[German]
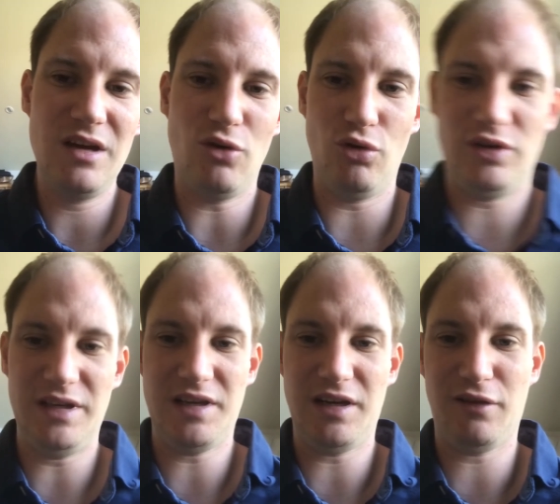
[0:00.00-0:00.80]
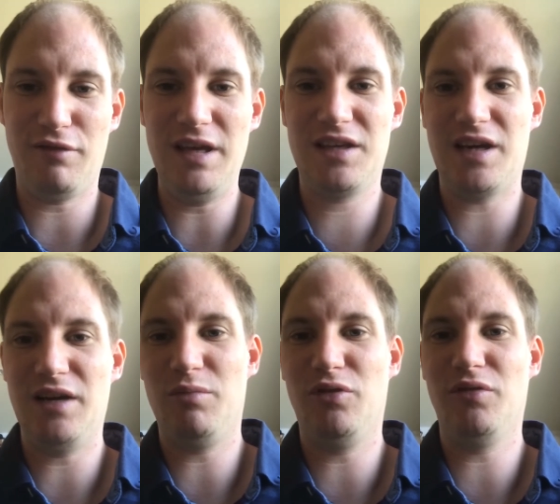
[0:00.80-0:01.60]
und der hat dann andere
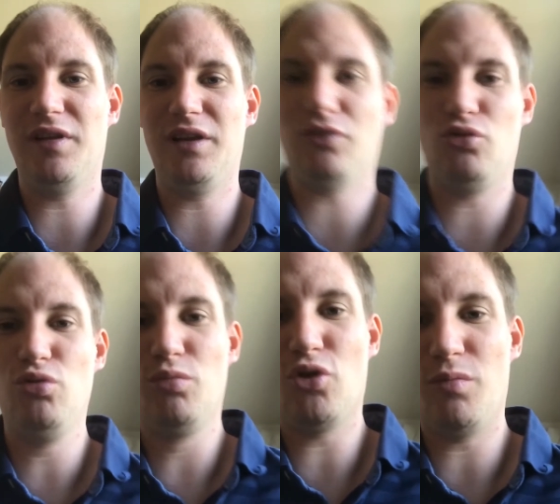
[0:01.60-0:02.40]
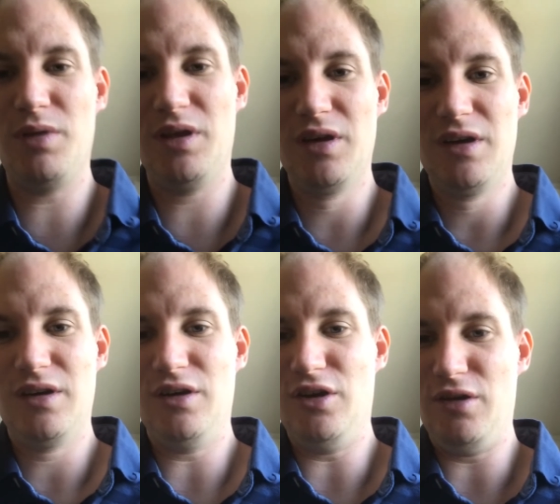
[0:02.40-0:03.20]
Fähigkeit bzw. andere Typenkombi,
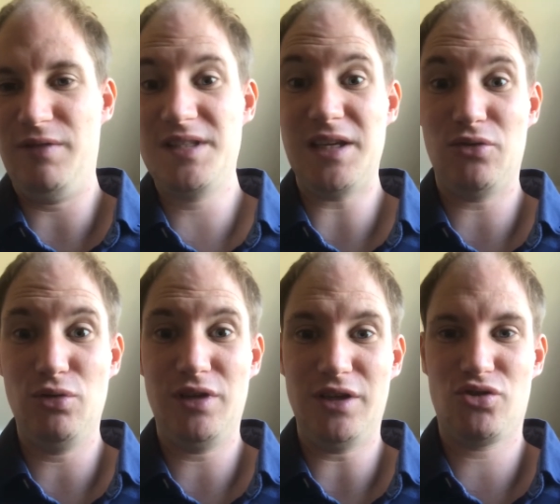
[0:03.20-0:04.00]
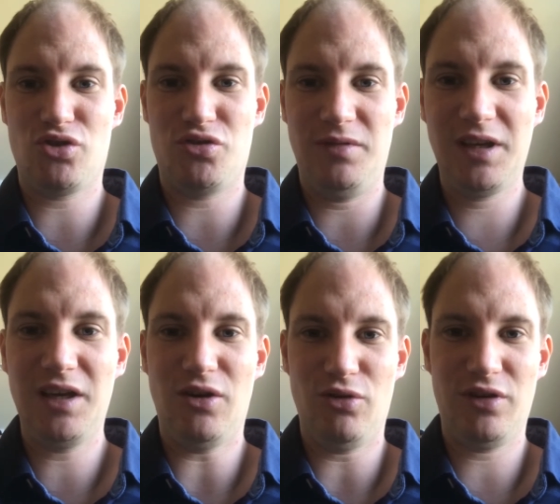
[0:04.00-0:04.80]
äh, wird es natürlich dann schon
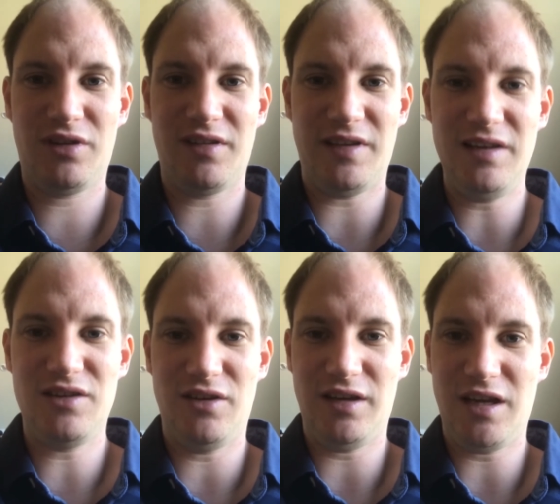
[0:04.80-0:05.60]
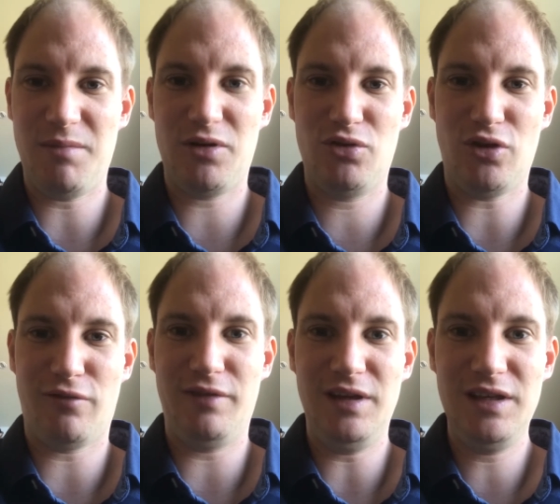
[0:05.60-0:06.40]
schwieriger und interessanter. Und dann kann man natürlich auch
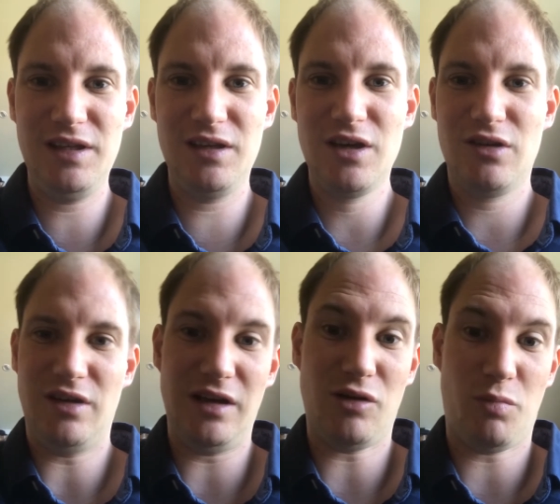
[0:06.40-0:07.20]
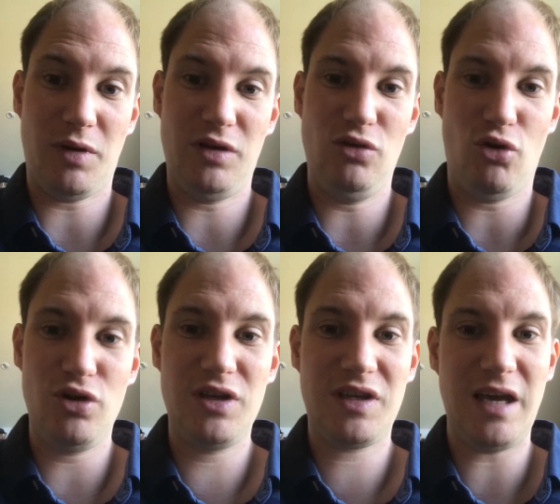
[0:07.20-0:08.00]
fehlliegen, da auch man die neuen
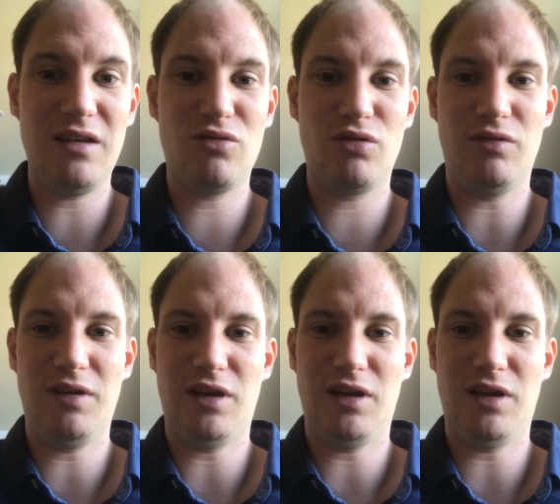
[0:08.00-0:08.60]
nicht kennt und wenn